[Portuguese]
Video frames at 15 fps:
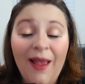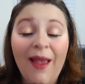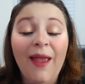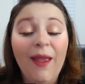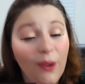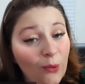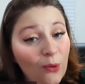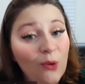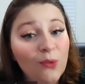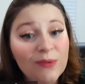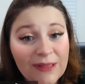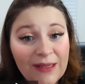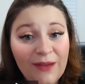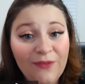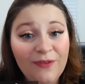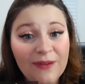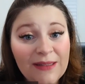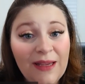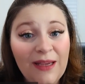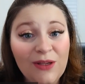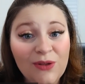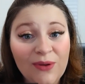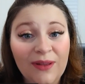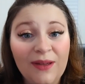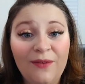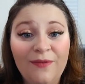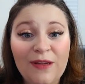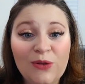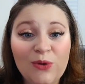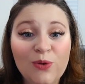Eu consegui fazer isso
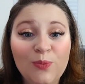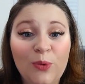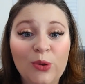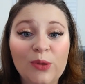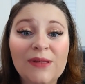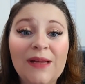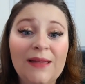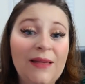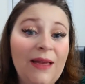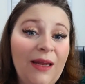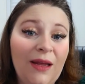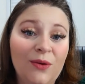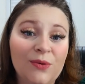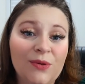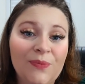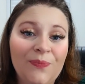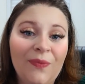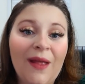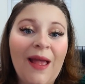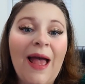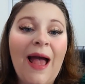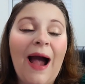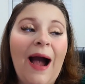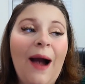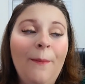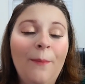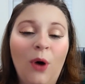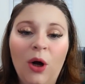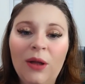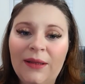através dos bolos caseirinhos. A
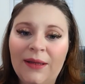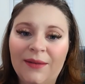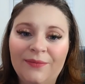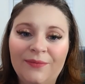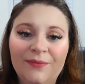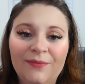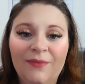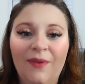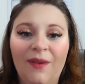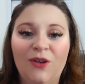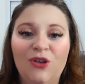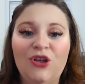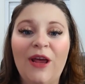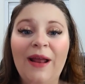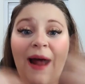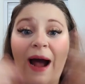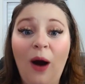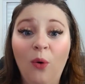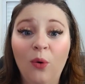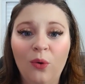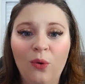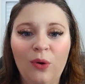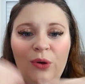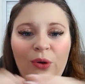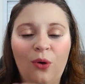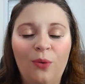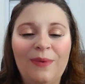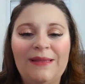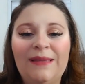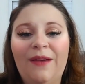moda geral, quando eu
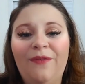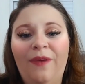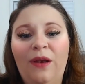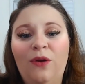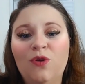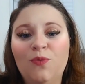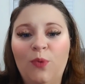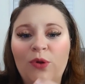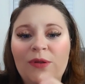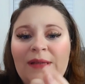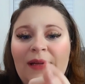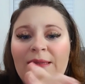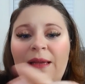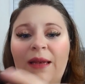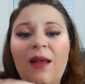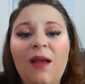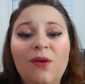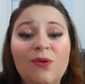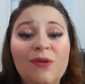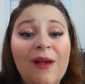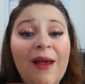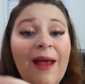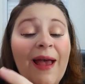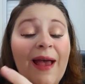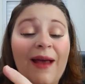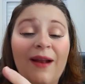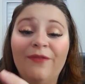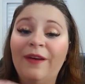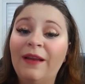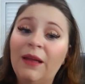comecei a vender os bolos caseirinhos,
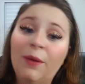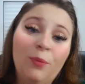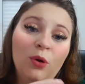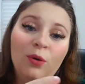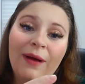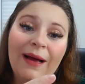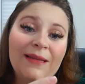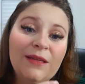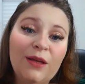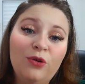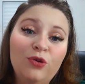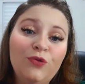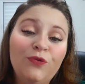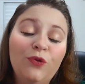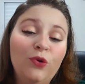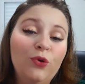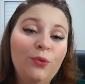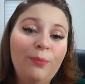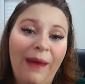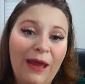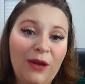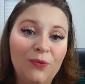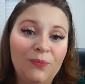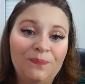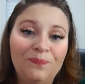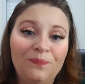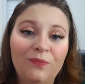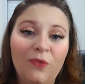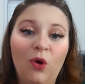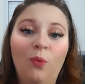era vender bolo caseiro de furo no meio
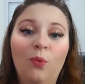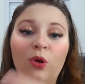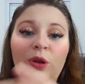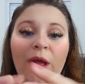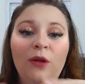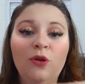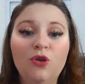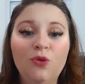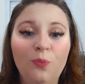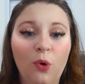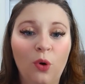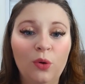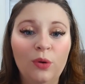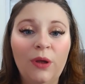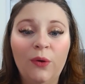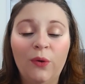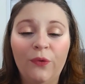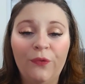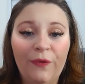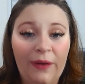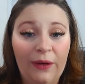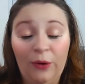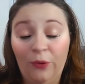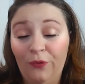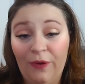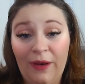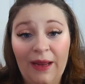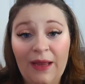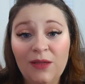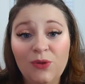o modelo de bolo que eu, ofer eu
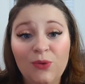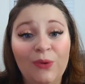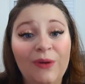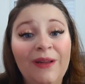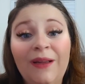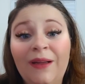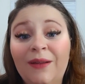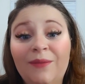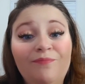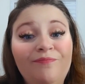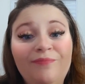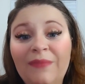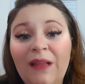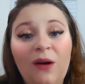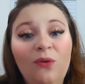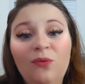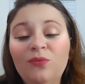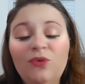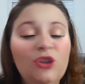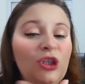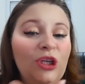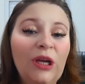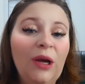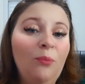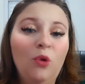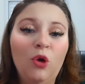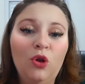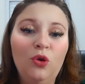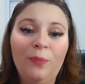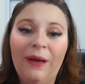ofereço não tinha
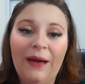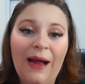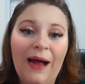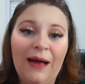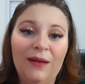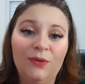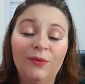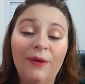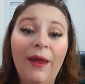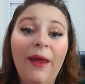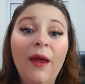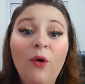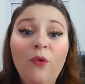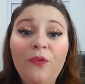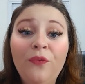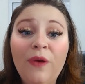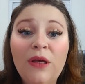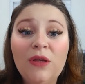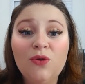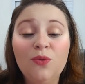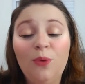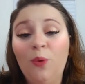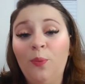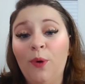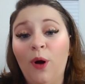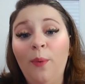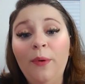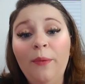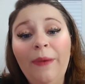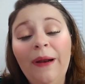muito mercado. Eu fiz o meu
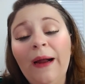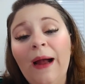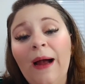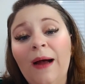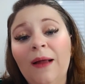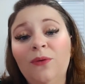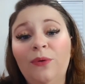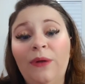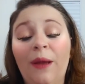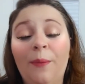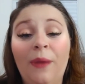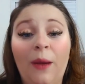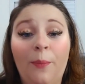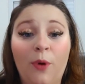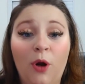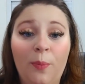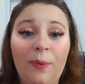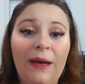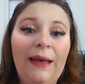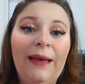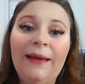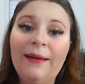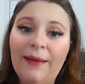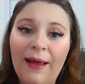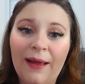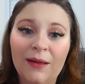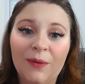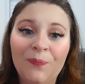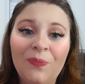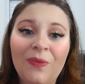próprio mercado e a minha própria
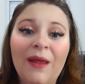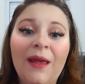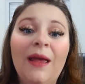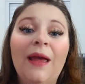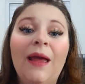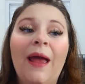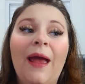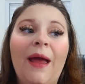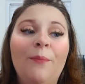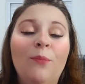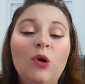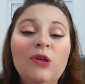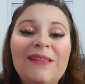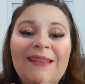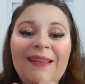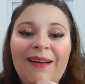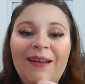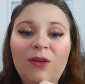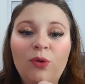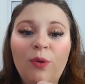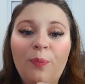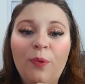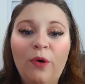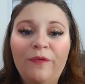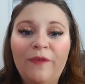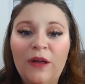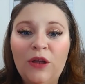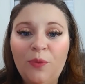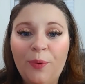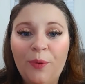clientela. É, mostrando e
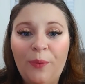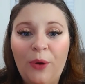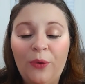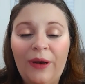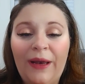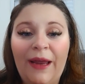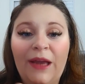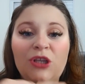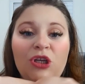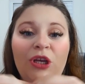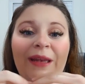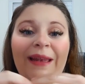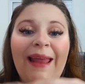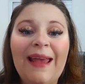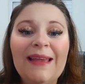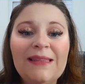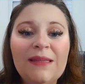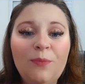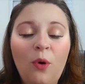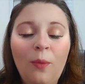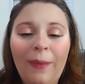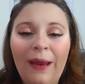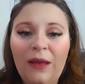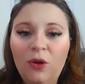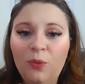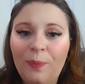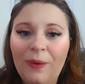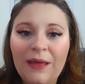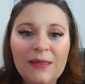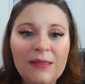provando para o meu cliente que nesse momento,
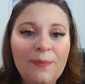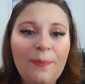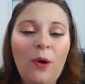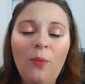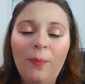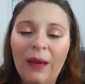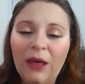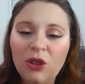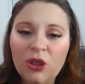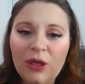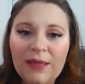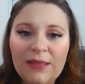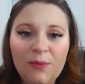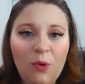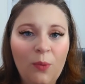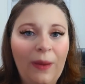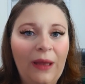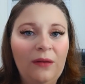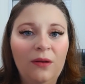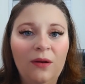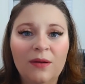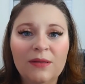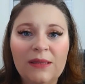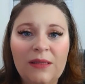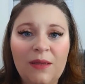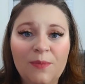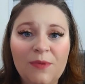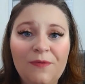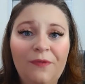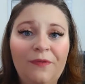principalmente nesse momento que nós
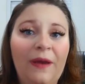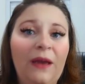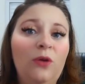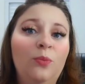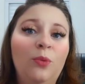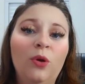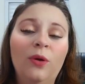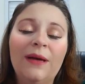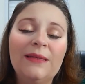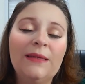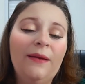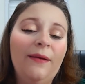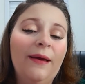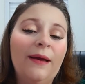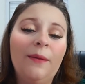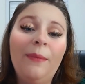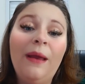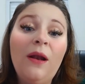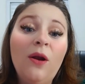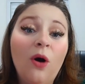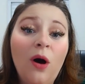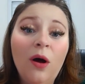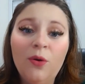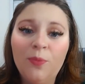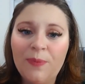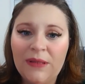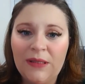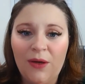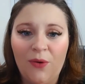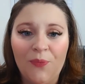estamos vivendo, o bolo caseirinho era a melhor
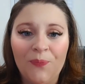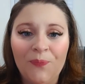opção.